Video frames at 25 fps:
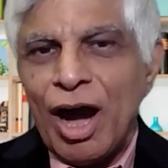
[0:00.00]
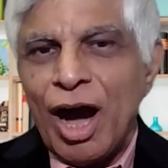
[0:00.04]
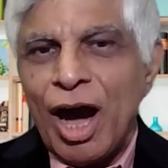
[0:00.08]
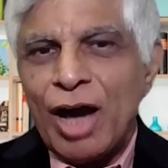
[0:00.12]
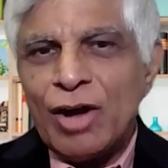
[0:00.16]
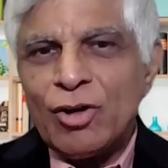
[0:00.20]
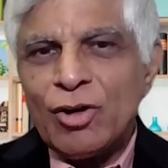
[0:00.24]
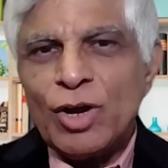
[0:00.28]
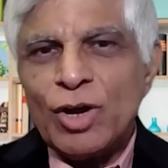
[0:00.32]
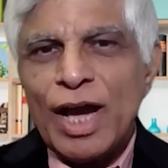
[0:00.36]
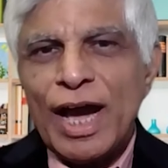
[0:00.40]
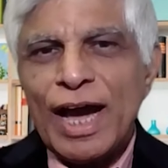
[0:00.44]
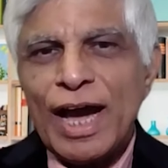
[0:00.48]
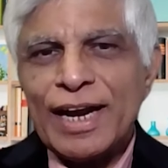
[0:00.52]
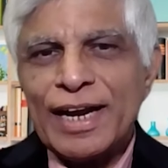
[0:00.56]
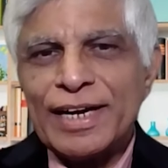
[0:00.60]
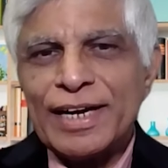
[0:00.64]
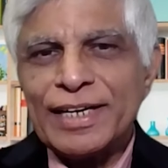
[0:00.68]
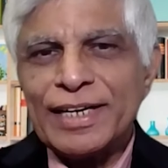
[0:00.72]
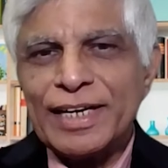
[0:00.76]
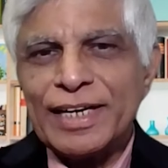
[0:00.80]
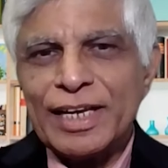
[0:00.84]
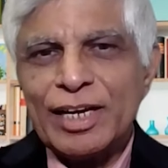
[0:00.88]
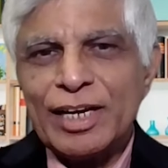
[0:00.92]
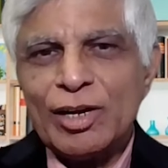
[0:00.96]
ఆరు
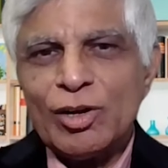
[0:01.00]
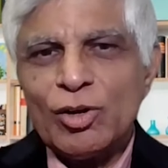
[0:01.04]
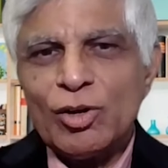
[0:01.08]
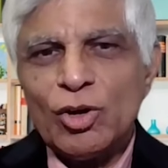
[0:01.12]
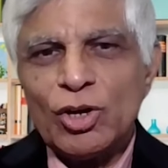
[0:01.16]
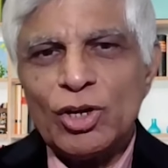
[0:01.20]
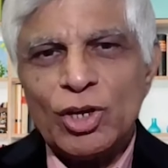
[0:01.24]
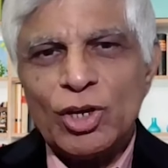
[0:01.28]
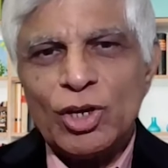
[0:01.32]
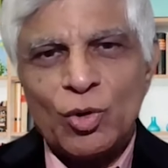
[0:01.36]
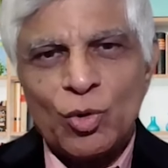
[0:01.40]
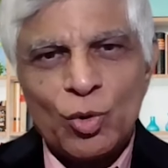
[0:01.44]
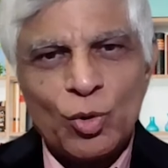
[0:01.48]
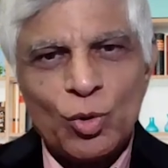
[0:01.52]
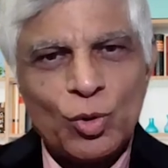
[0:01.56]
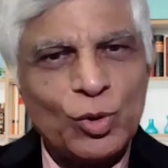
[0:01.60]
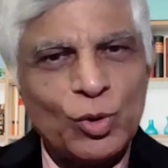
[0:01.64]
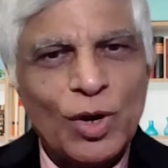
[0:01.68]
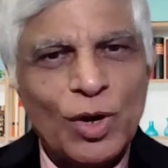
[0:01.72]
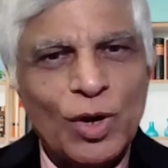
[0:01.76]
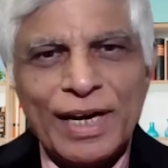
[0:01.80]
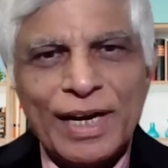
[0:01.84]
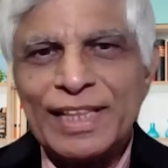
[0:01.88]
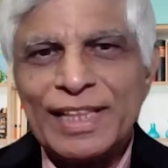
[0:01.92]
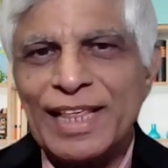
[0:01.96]
గ్యారంటీల్లో ఈ
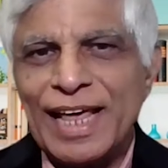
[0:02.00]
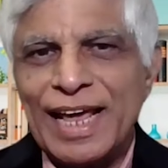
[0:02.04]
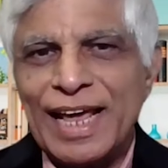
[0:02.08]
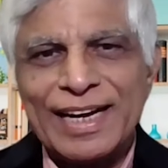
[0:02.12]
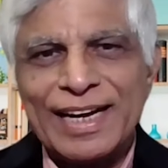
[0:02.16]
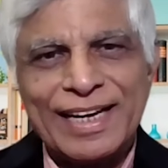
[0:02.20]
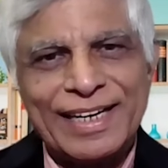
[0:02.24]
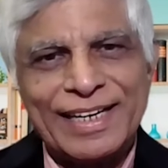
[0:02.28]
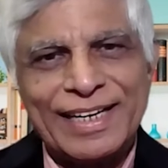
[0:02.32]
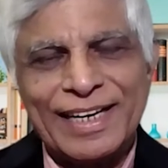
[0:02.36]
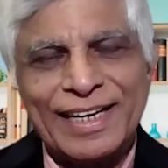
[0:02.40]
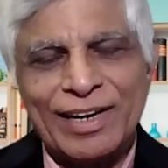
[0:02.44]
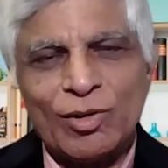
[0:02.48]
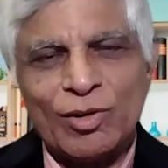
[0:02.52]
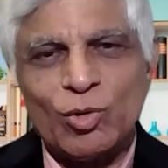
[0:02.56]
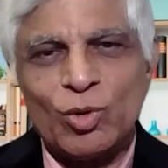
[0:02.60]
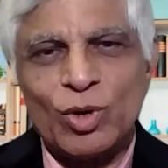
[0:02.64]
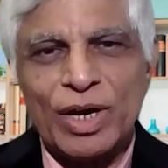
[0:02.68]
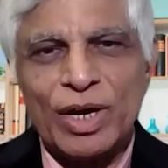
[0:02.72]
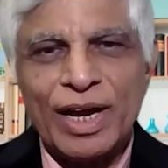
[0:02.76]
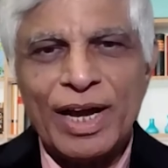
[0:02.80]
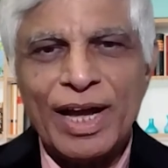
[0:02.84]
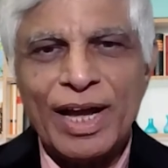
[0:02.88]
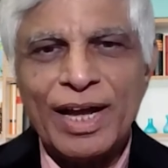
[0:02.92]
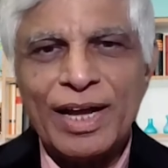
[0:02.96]
రెండు అనే దానికన్నా
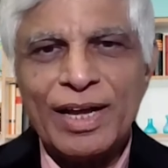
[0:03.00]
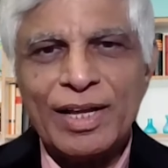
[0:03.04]
కూడా